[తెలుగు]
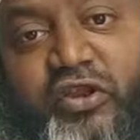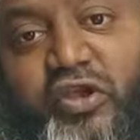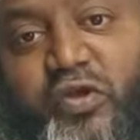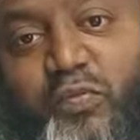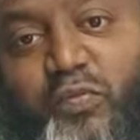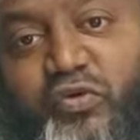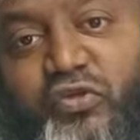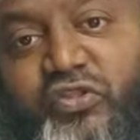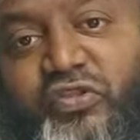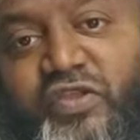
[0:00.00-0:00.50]
తిరిగి
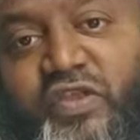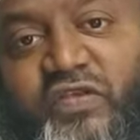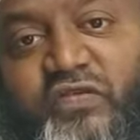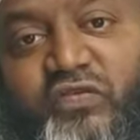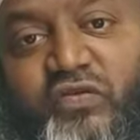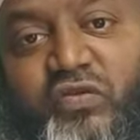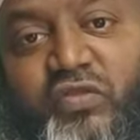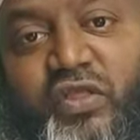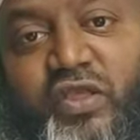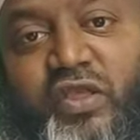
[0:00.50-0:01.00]
పూర్తి
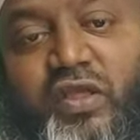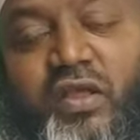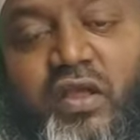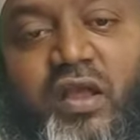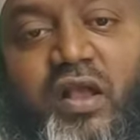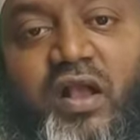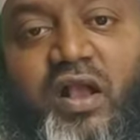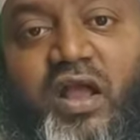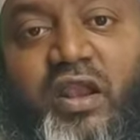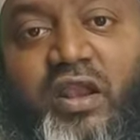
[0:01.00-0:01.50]
చేస్తుంది
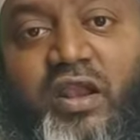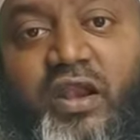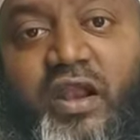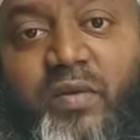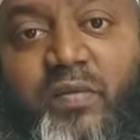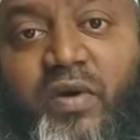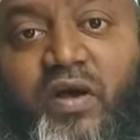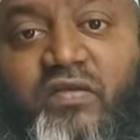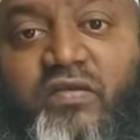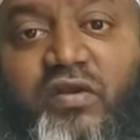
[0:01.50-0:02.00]
కానీ
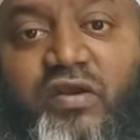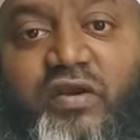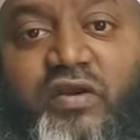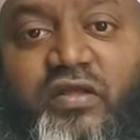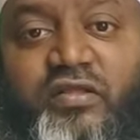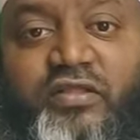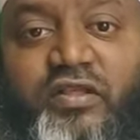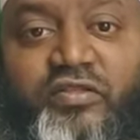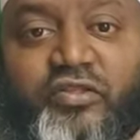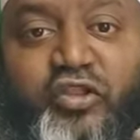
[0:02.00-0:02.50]

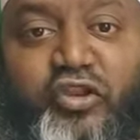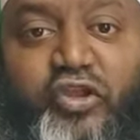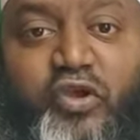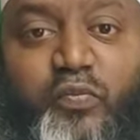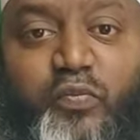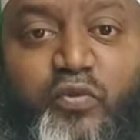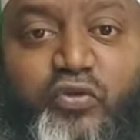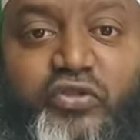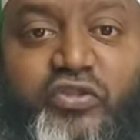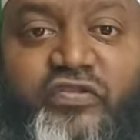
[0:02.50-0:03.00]
నమాజులను అయితే
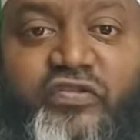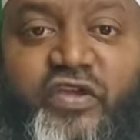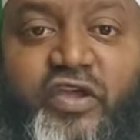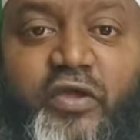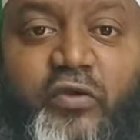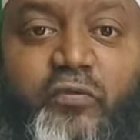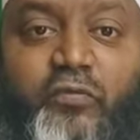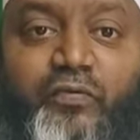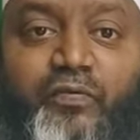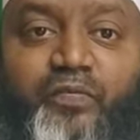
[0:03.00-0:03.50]
తిరిగి పూర్తి
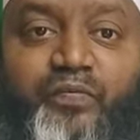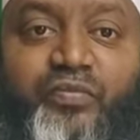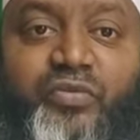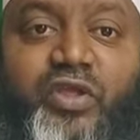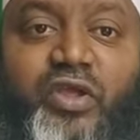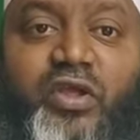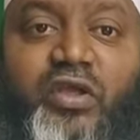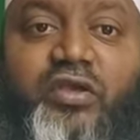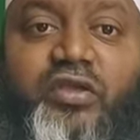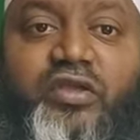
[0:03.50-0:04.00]
చేయరు
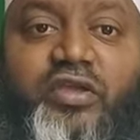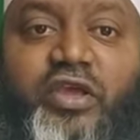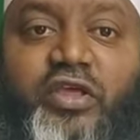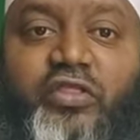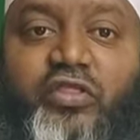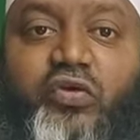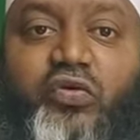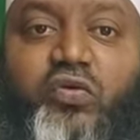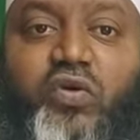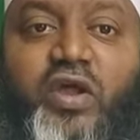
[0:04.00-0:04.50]

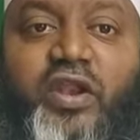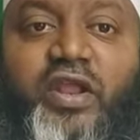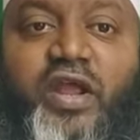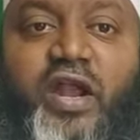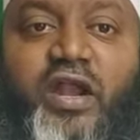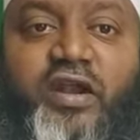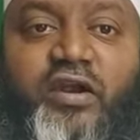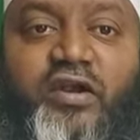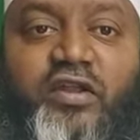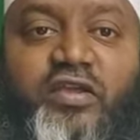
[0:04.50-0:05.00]
ఎందుకు అని
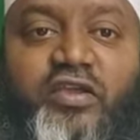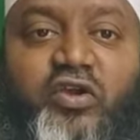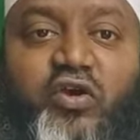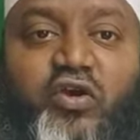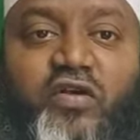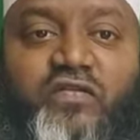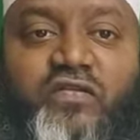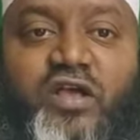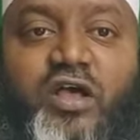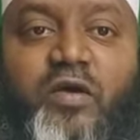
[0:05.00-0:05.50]
అడగడం ఈ
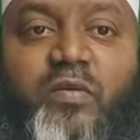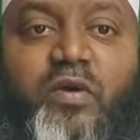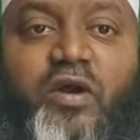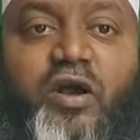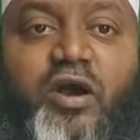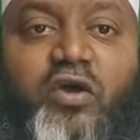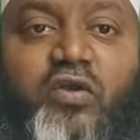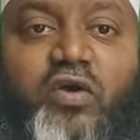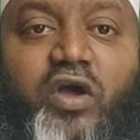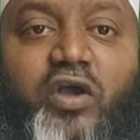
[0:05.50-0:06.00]
యొక్క సహాబా
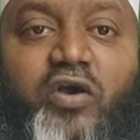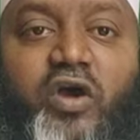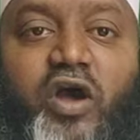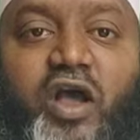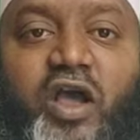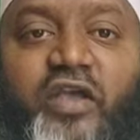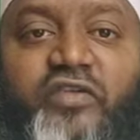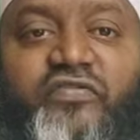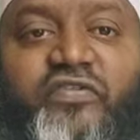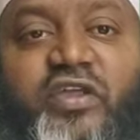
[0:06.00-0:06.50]
గారు ఆ యొక్క
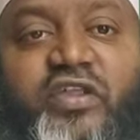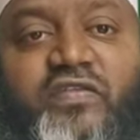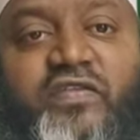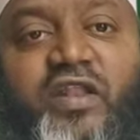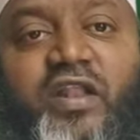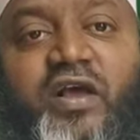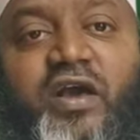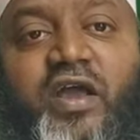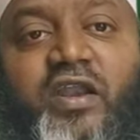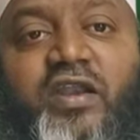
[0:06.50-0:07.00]
ఆయుష
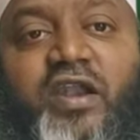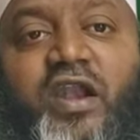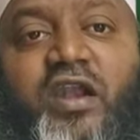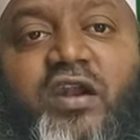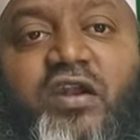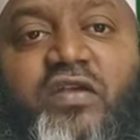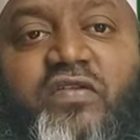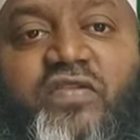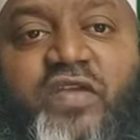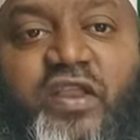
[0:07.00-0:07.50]
రజల్ల గారిని
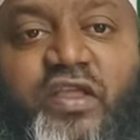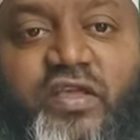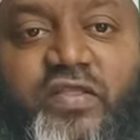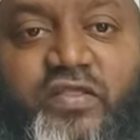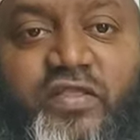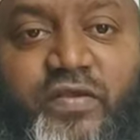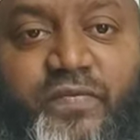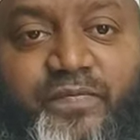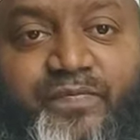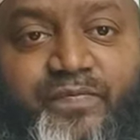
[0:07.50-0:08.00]
అడగడం
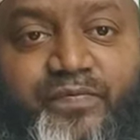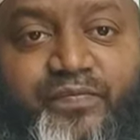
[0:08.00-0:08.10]
జరిగింది